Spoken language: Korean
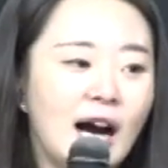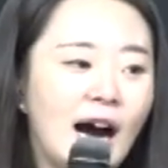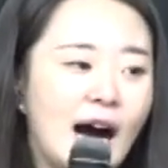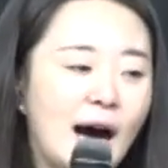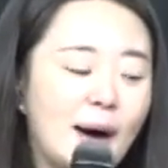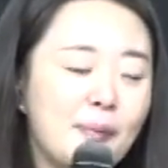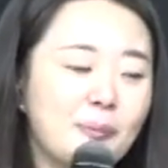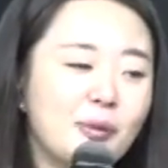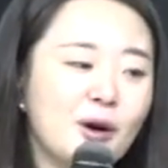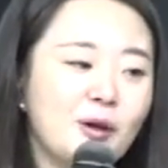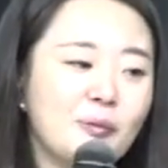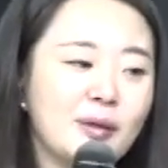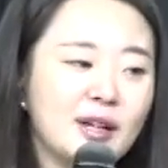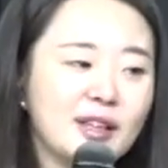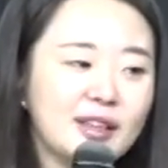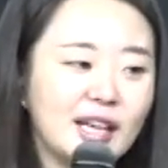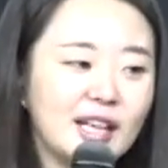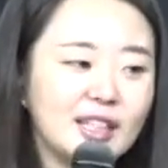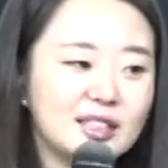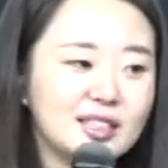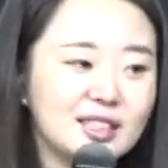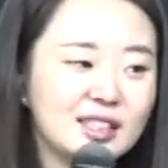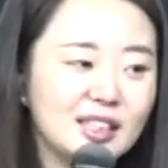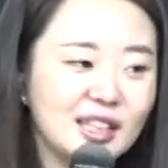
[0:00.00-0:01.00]
한 번만
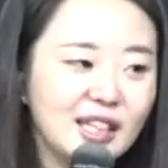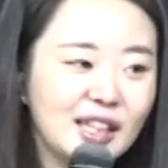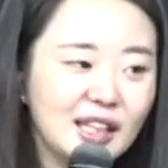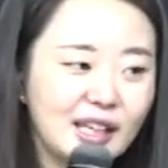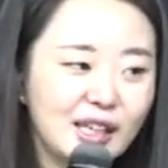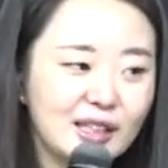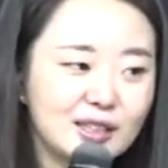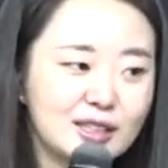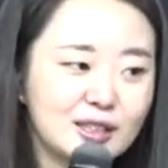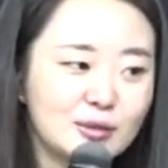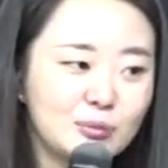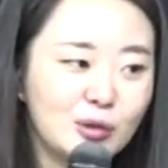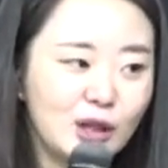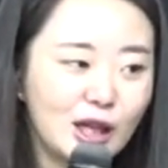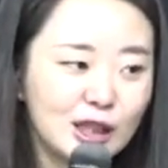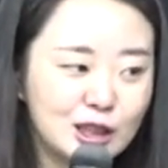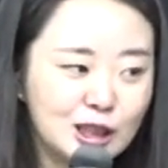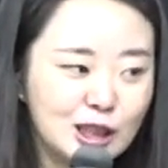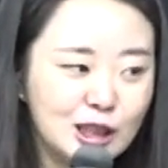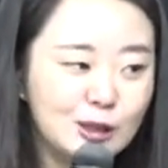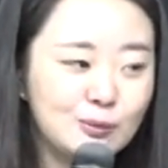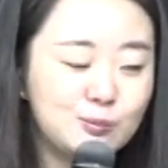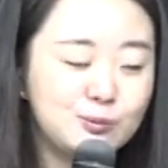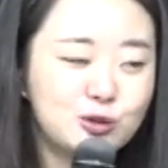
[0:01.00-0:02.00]
다시 읽겠습니다.
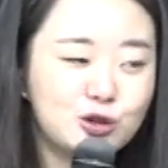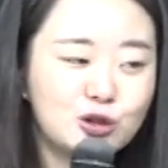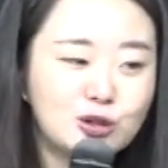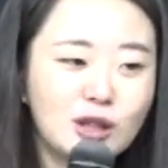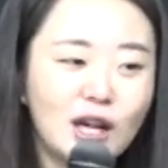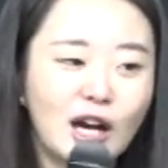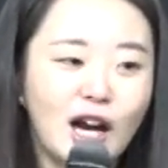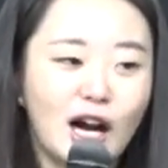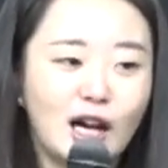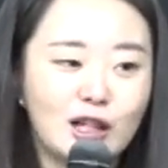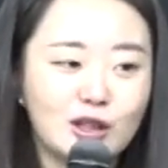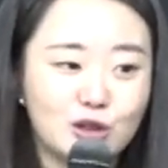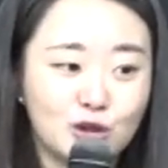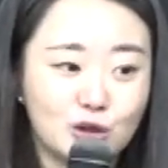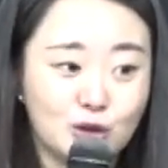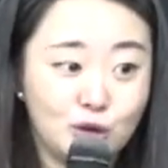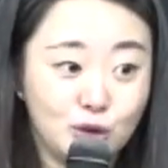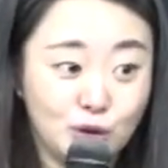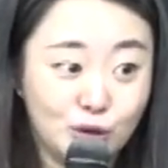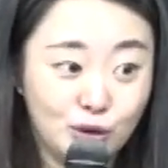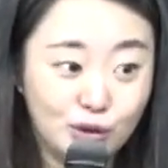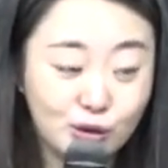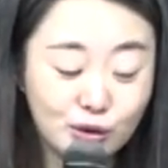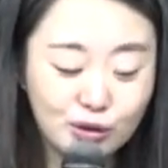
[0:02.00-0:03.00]

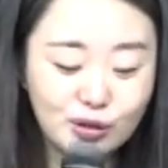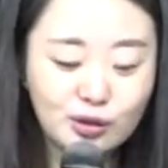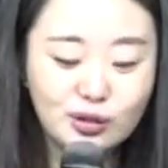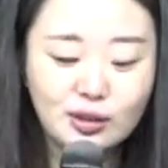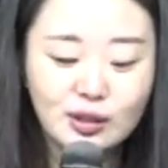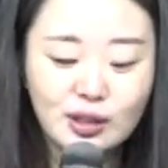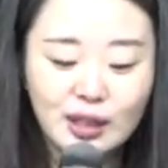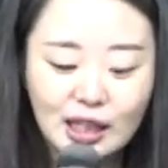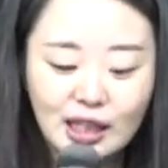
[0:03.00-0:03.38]
집중해가지고.